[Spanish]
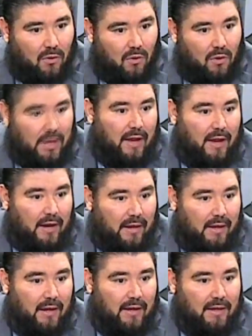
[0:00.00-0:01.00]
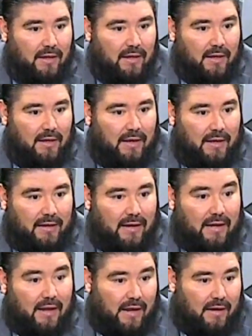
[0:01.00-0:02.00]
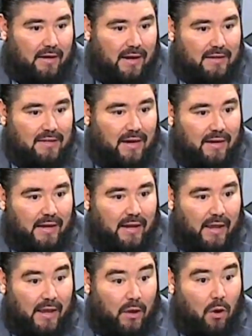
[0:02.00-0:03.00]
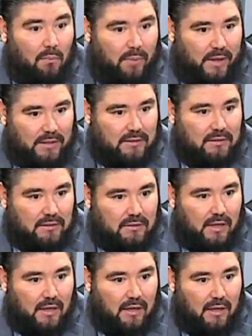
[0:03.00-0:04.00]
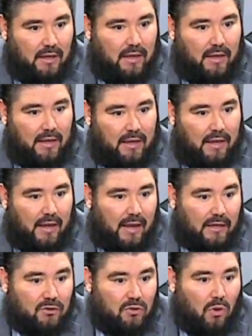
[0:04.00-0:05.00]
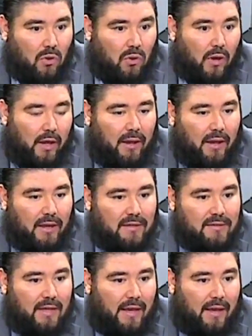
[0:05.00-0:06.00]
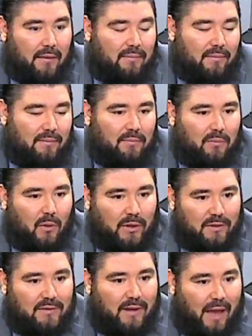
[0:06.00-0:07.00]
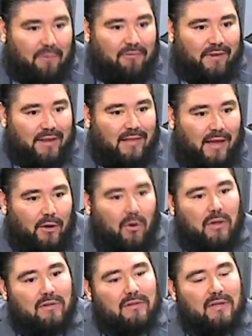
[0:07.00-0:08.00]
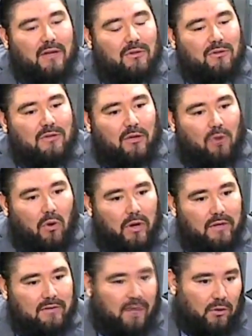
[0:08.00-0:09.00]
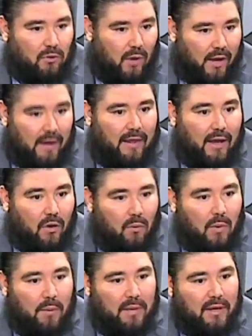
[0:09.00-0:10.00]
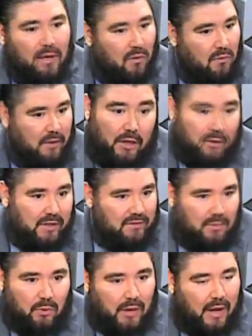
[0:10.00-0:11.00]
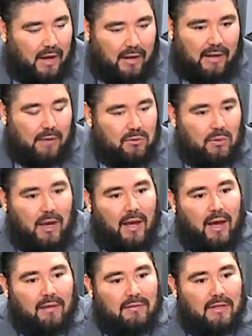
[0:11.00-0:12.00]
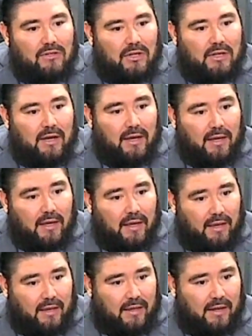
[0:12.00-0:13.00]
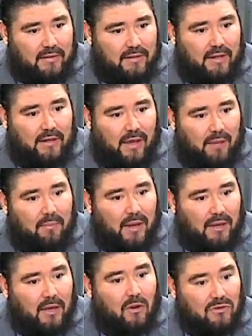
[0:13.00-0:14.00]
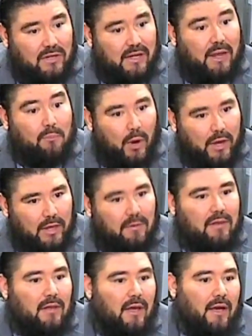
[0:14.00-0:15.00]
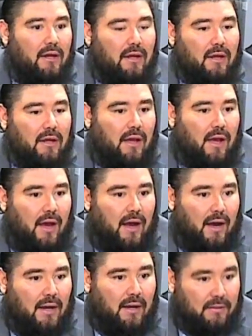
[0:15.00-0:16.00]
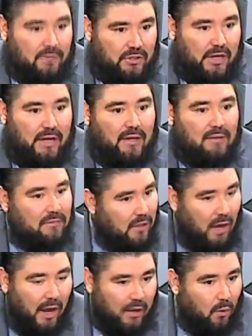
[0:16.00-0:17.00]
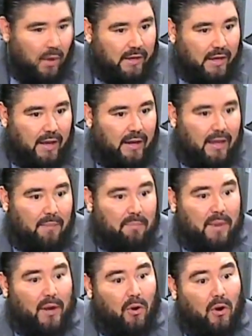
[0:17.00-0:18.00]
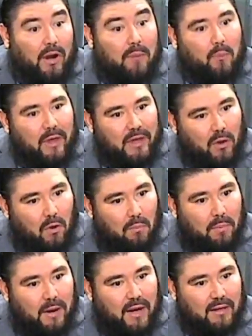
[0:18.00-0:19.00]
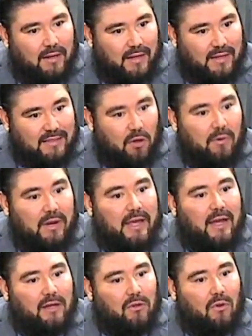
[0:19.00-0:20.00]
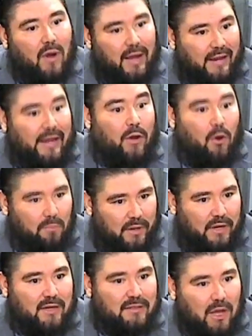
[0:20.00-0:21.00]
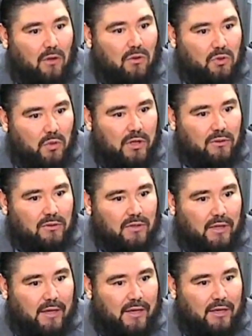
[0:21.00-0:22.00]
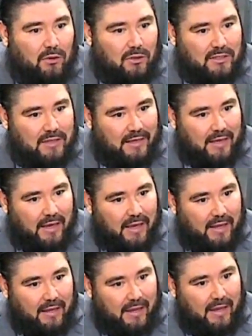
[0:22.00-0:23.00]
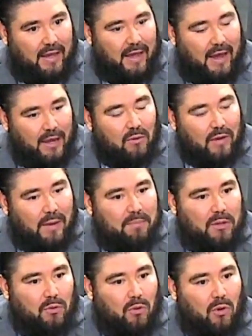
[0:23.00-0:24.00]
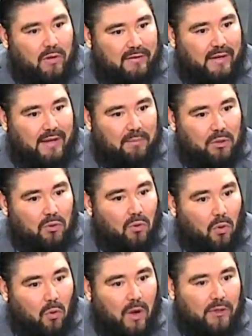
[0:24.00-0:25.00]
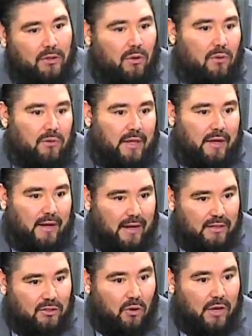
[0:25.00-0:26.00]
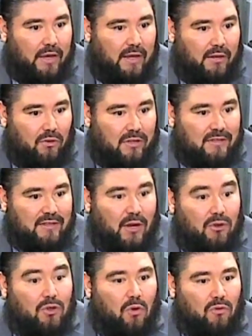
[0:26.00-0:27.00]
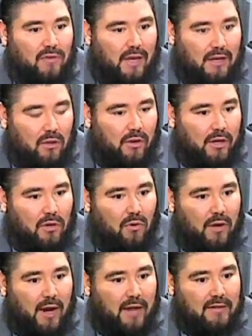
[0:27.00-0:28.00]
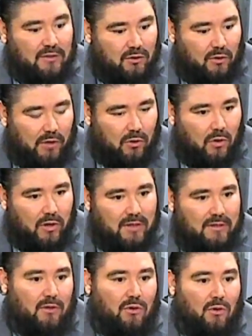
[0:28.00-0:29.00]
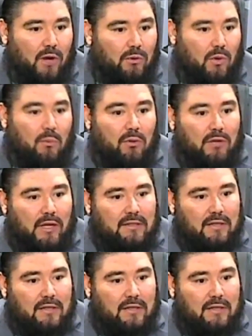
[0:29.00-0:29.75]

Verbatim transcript: y a Canadá eh, eh, realizarle compras, ¿sí? y esto es pues eh, afecta ¿no? en ciertos sectores, tanto a Canadá como a México. Quedó estipulada la cláusula anti-China, que quiere decir que México sí le puede vender a China, al igual que Canadá, pero no le pueden comprar. Está obligando a que le compren Estados Unidos. Entonces aquí hay un capítulo que es el capítulo 4 de reglas de origen, donde están los contenidos regionales y sobre todo en el sector automotriz,